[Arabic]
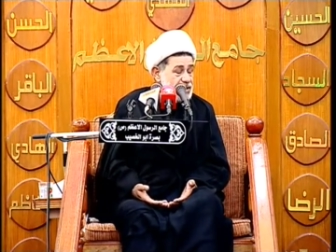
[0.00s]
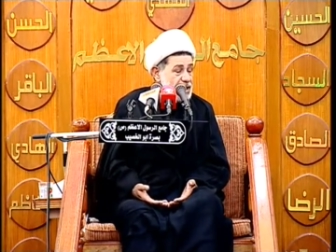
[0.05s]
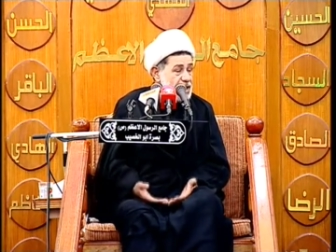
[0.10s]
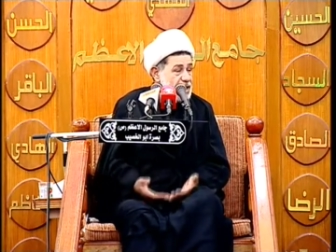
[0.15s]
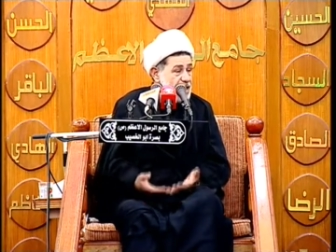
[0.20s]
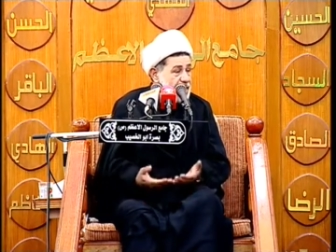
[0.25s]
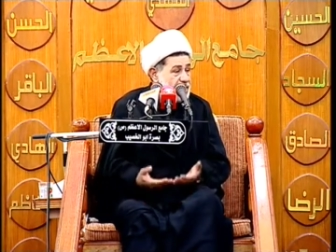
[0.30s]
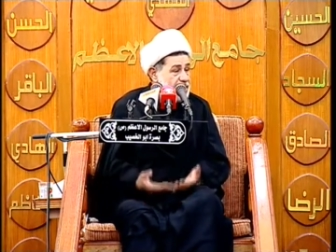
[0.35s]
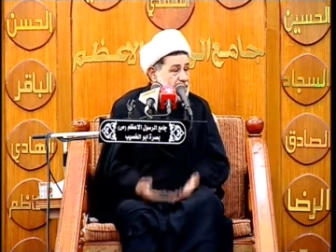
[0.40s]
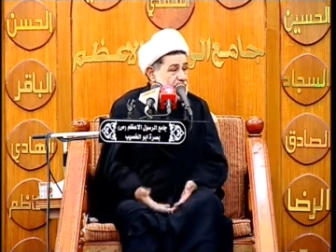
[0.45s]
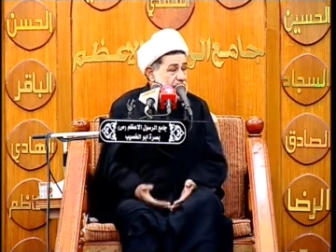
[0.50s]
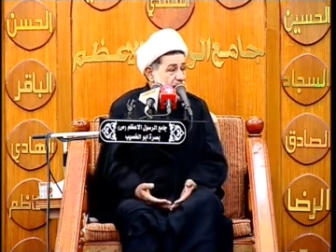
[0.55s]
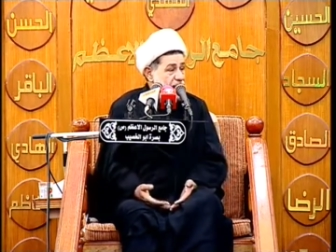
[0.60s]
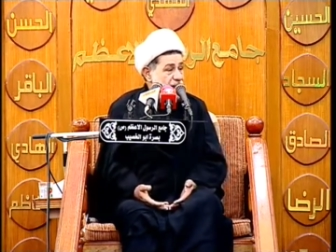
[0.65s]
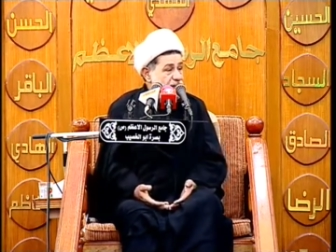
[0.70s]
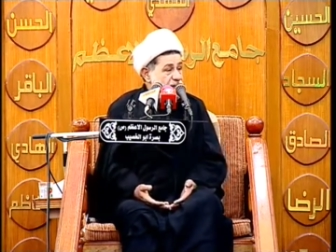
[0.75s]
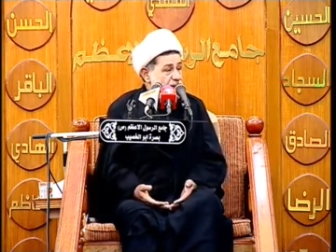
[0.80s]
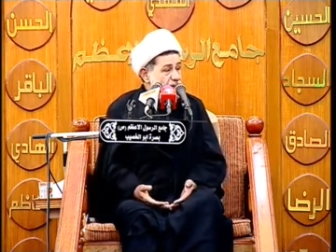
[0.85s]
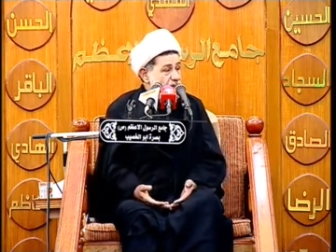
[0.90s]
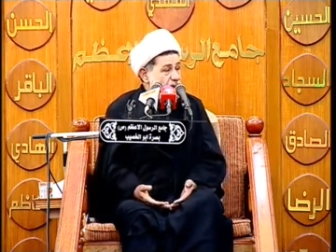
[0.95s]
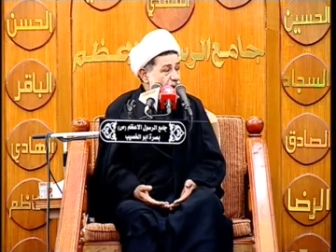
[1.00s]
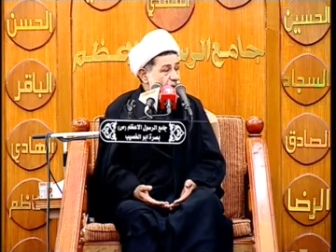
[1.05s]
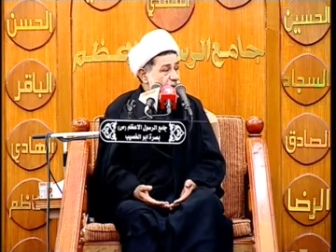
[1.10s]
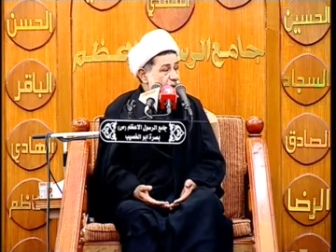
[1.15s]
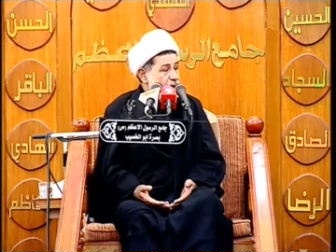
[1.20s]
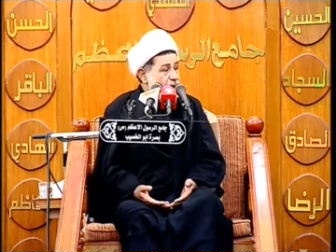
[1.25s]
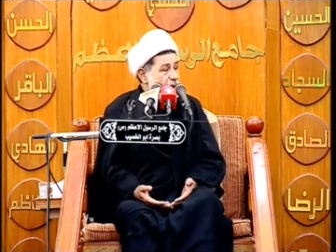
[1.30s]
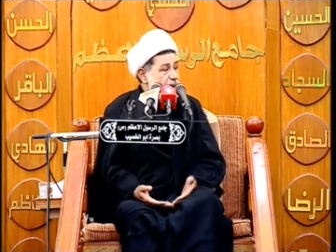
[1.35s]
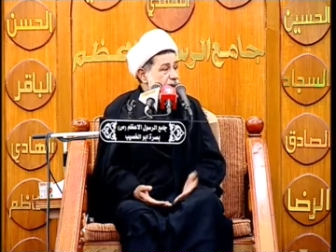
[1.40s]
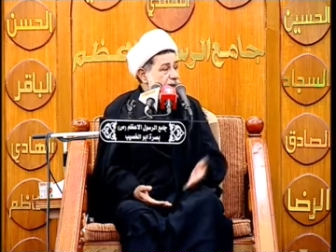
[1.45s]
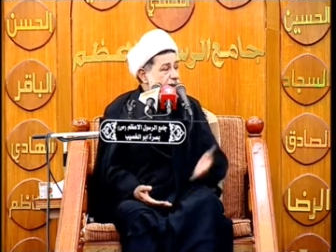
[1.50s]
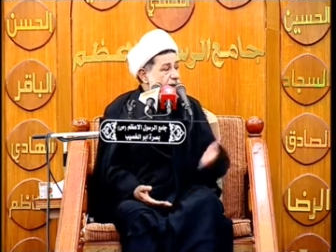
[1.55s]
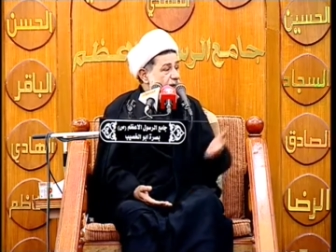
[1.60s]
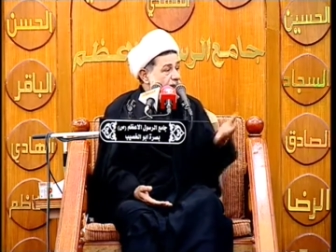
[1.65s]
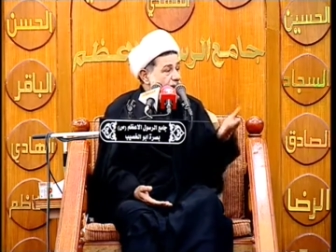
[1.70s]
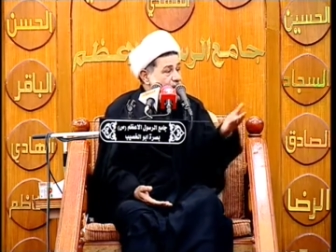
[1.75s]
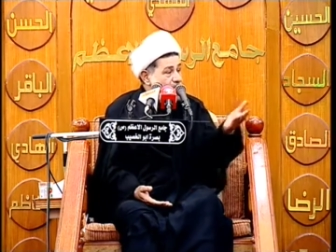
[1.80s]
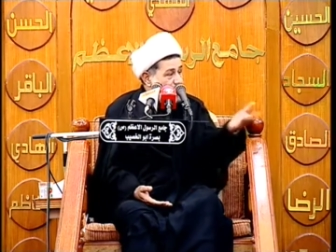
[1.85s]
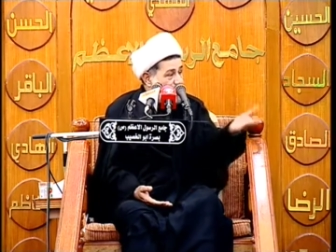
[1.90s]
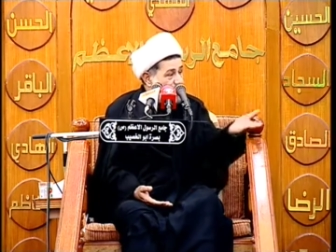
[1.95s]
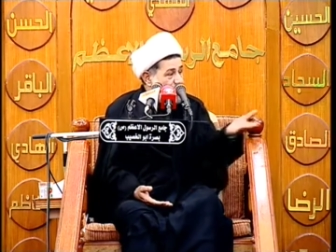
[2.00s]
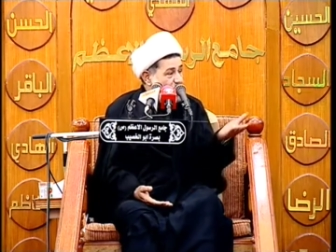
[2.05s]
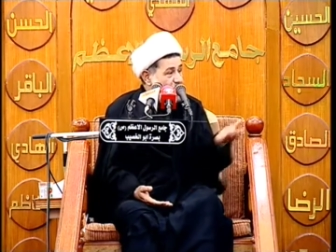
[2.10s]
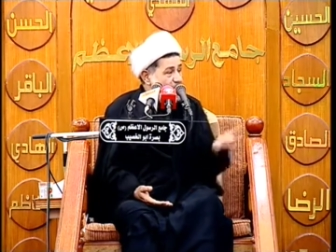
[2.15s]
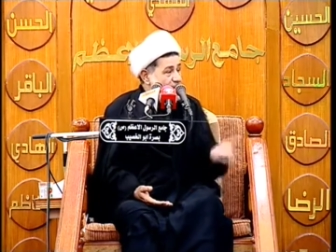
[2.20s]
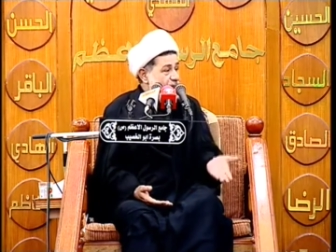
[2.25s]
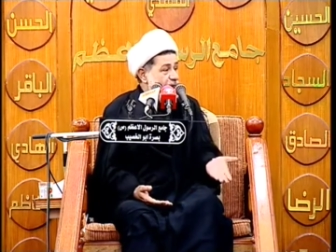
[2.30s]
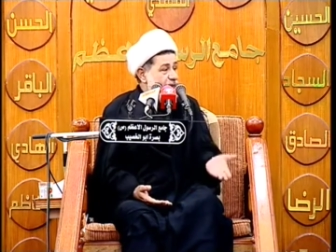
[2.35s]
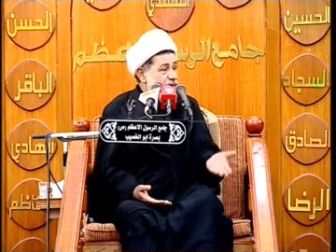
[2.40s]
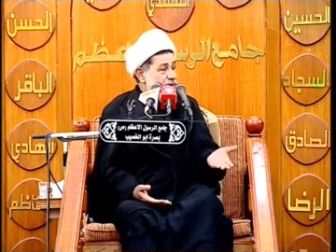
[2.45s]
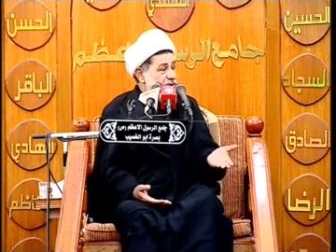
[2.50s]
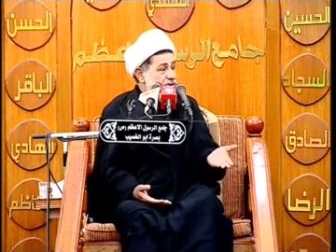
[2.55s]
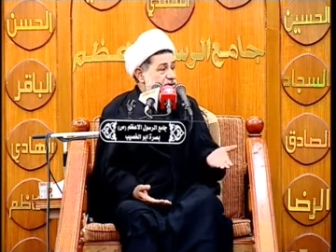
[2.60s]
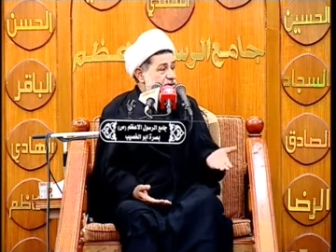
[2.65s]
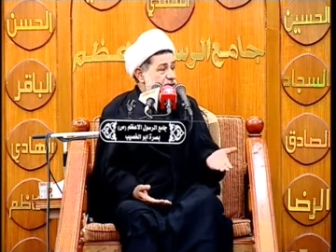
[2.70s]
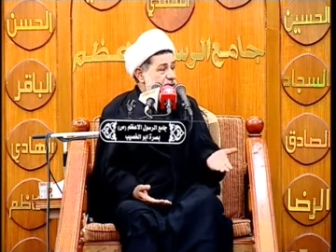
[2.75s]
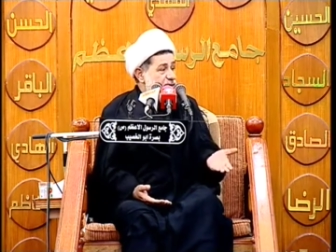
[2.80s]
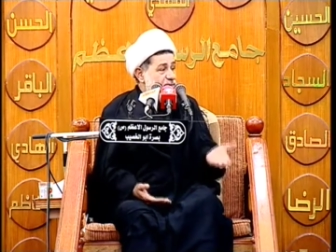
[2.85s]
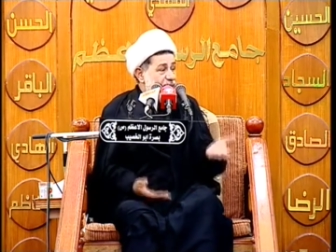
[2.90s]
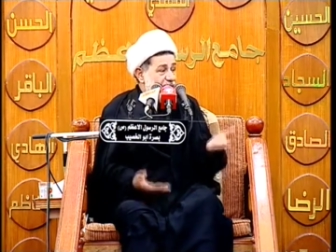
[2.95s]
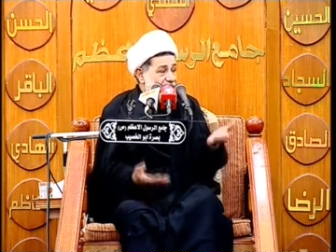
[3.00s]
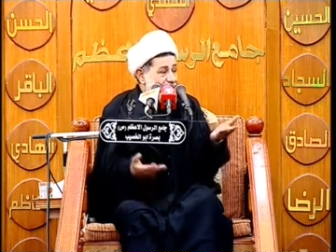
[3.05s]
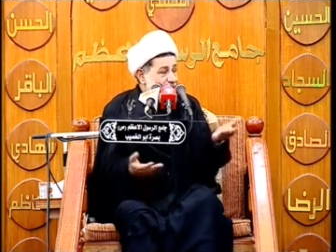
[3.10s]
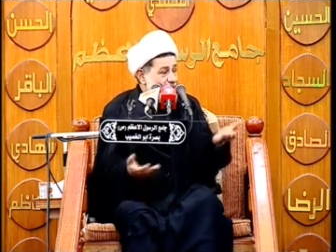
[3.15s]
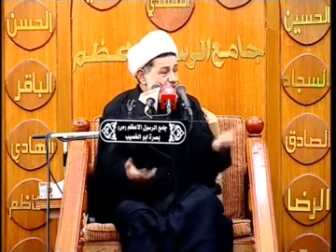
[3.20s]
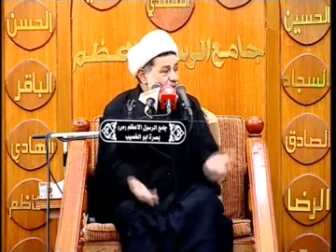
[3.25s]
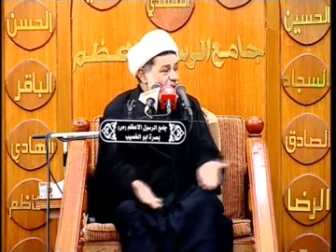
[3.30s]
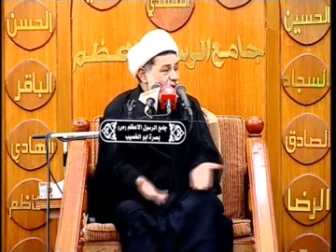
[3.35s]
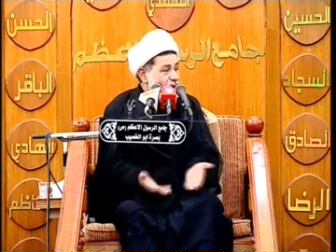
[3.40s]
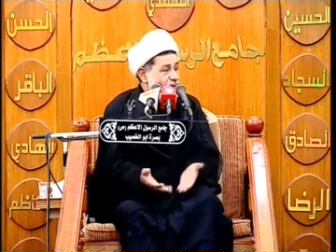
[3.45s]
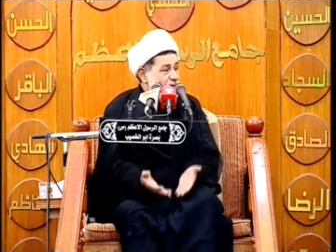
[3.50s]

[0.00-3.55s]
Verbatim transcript: قال له هذا خلاف المروءه اذا قدام ناس اما انا ما